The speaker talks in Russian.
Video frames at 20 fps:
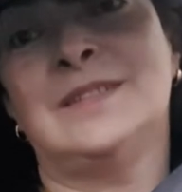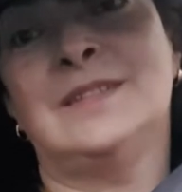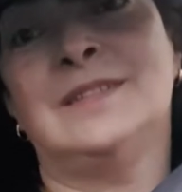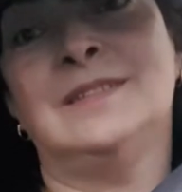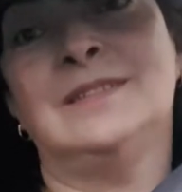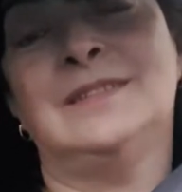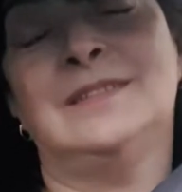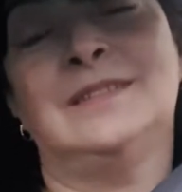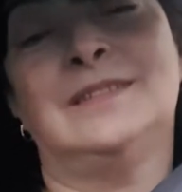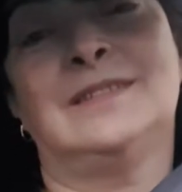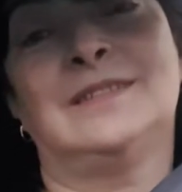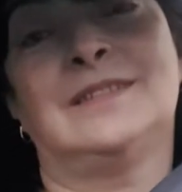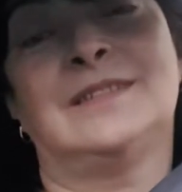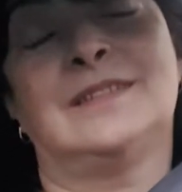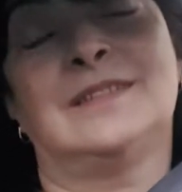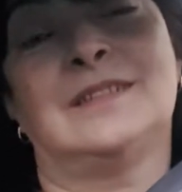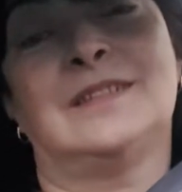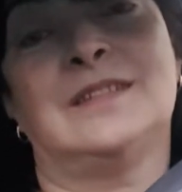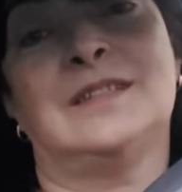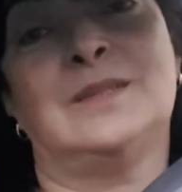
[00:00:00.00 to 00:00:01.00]
сын
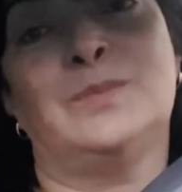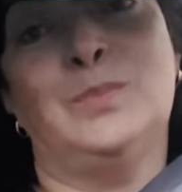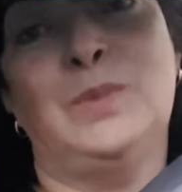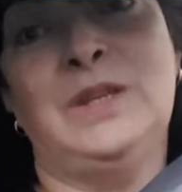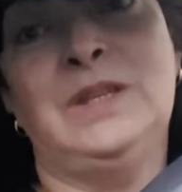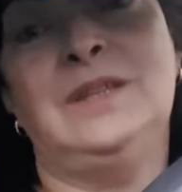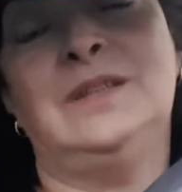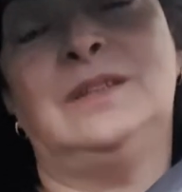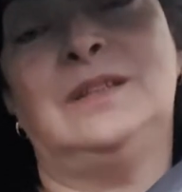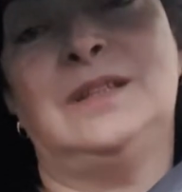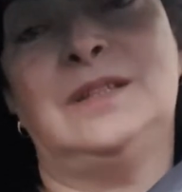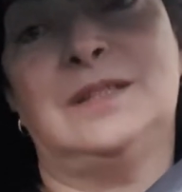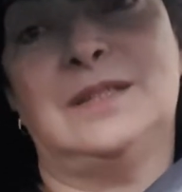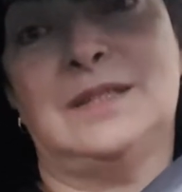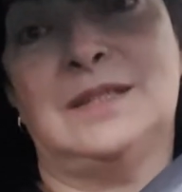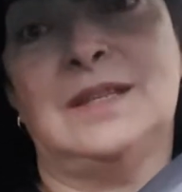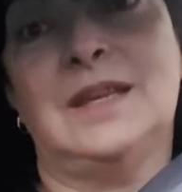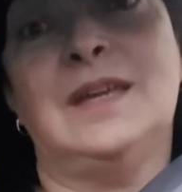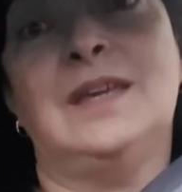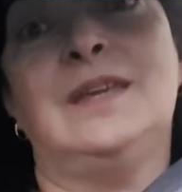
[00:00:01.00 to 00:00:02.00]
сменил
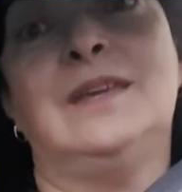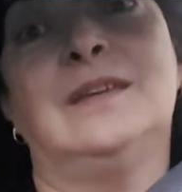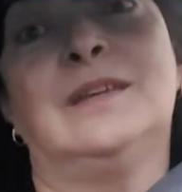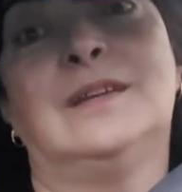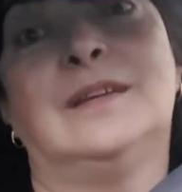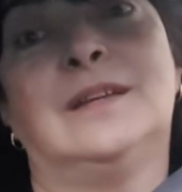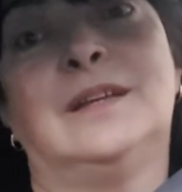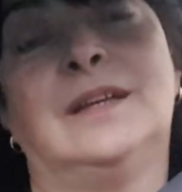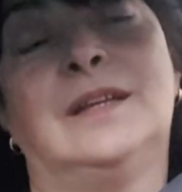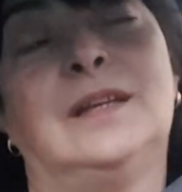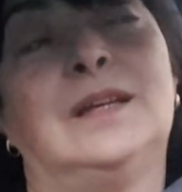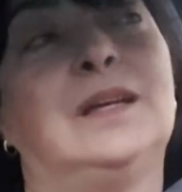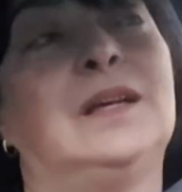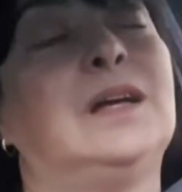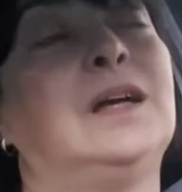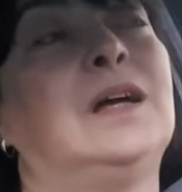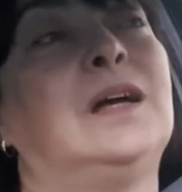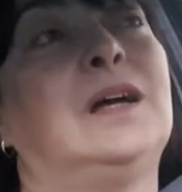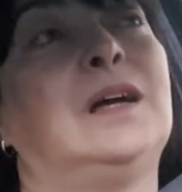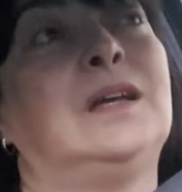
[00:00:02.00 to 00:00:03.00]
лицей,
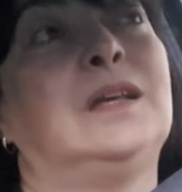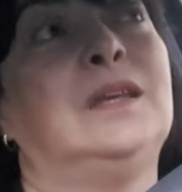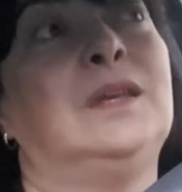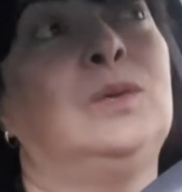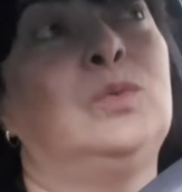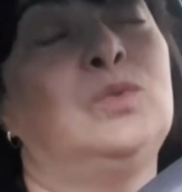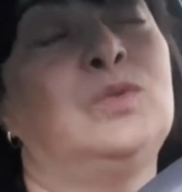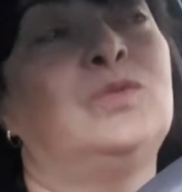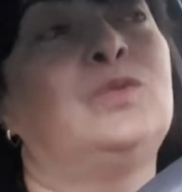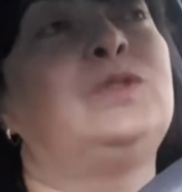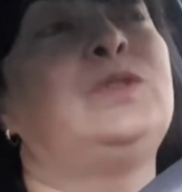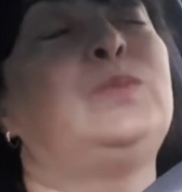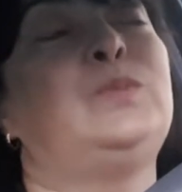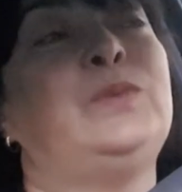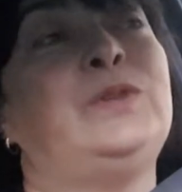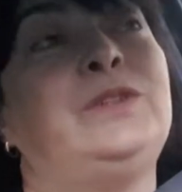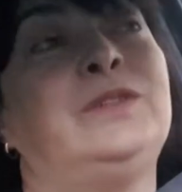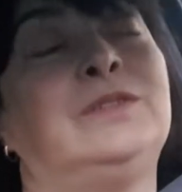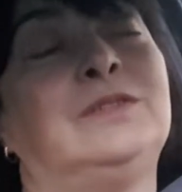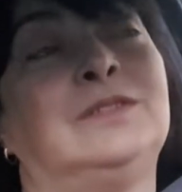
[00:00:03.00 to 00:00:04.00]
и у него
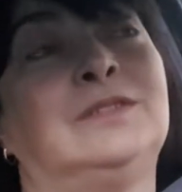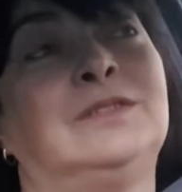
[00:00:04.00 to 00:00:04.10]
теперь